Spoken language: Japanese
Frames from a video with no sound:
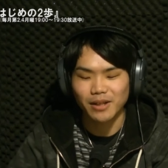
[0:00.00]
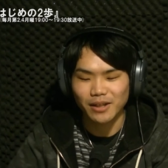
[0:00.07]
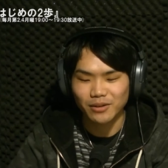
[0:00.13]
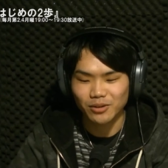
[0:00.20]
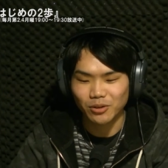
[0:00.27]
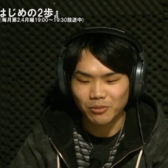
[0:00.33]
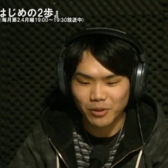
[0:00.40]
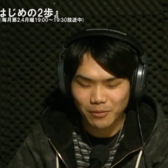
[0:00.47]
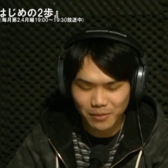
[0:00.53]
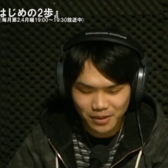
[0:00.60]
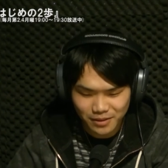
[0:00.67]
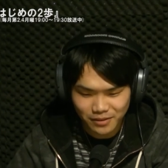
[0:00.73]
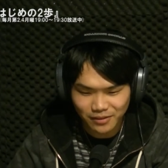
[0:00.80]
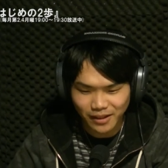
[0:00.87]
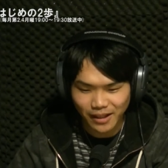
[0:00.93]
わえると思いま
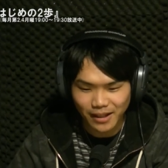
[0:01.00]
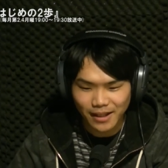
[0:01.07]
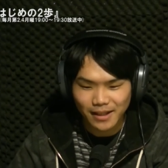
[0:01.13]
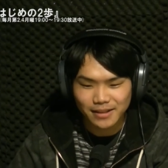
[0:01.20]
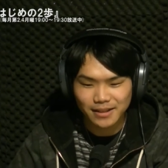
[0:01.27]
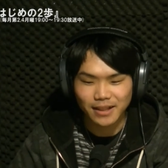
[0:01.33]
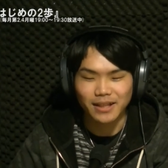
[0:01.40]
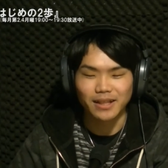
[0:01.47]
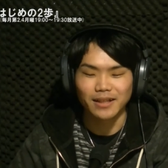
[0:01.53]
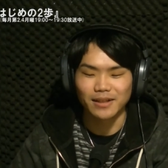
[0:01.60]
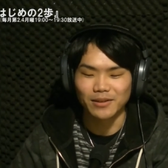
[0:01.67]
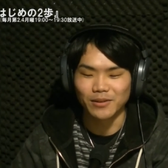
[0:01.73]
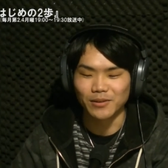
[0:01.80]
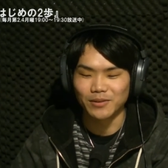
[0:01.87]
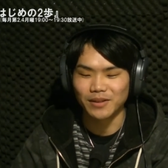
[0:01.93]
すので是非
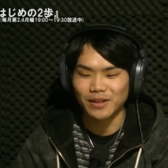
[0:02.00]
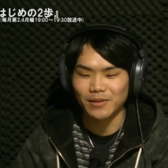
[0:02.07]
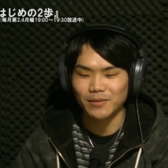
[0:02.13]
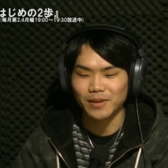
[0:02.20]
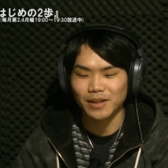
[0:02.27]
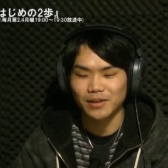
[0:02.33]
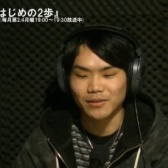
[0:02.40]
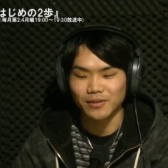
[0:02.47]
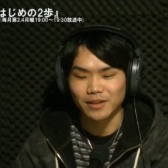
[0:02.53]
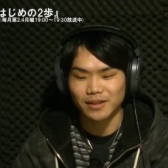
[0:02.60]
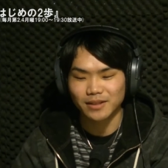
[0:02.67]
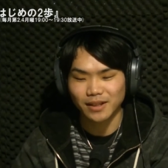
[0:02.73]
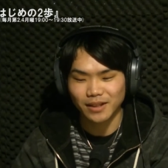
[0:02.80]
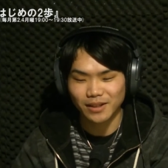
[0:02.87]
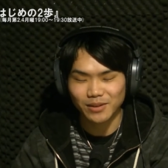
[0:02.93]
ゴールデンウィークの行
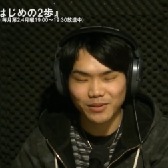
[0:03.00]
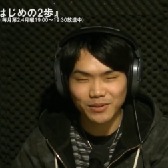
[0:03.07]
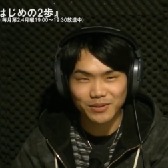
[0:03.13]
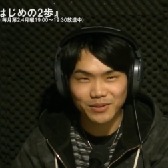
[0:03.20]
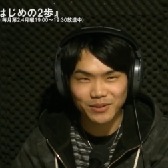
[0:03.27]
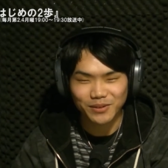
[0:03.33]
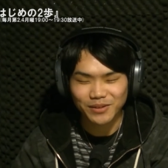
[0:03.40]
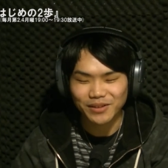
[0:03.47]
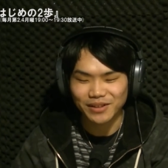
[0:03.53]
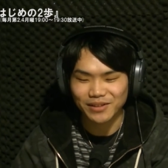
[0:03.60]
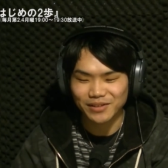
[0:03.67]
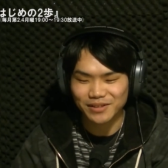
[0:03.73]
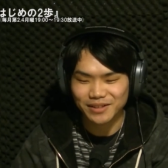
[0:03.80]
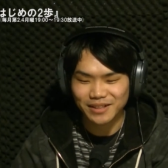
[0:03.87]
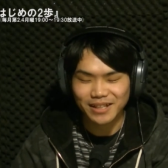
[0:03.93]
く先候補の
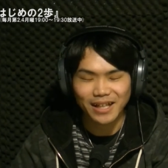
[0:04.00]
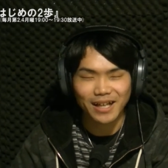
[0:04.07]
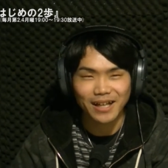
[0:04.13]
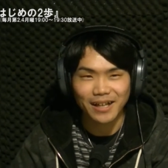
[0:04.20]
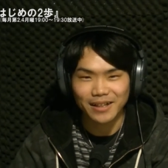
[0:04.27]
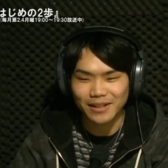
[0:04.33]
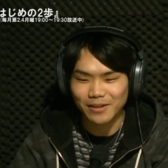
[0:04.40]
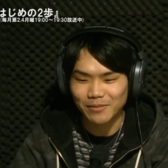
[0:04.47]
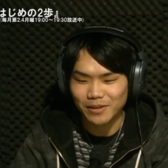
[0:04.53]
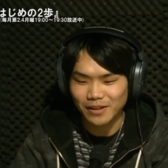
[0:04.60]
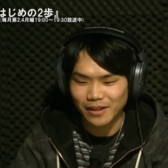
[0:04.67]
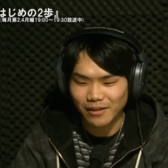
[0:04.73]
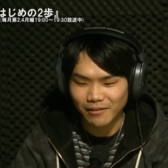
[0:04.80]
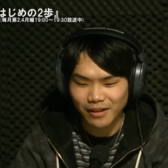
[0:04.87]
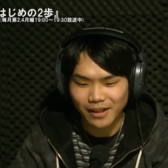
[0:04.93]
一つに挙げてみ
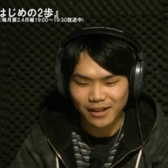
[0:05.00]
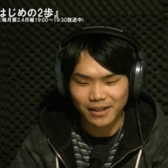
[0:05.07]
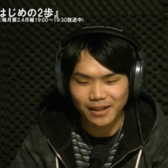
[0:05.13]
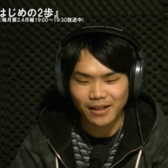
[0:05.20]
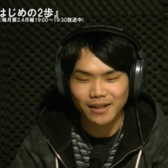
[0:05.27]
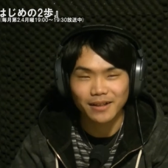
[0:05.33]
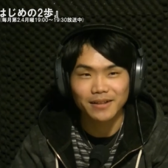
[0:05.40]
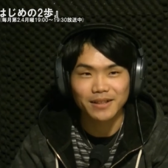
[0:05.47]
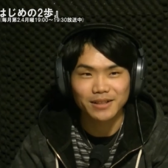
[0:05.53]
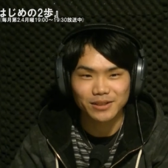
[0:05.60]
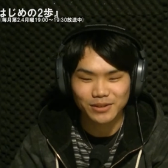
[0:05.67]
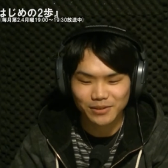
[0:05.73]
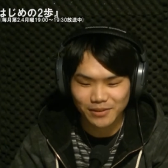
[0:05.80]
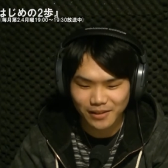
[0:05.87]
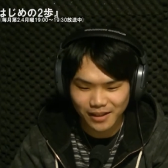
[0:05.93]
てはいかがで
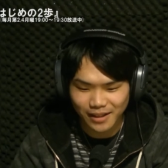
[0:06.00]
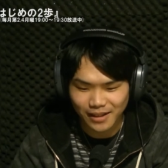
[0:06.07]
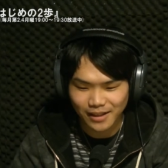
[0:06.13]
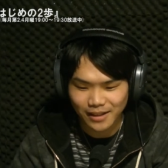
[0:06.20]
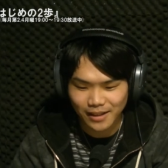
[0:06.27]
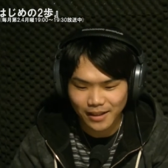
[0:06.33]
しょうか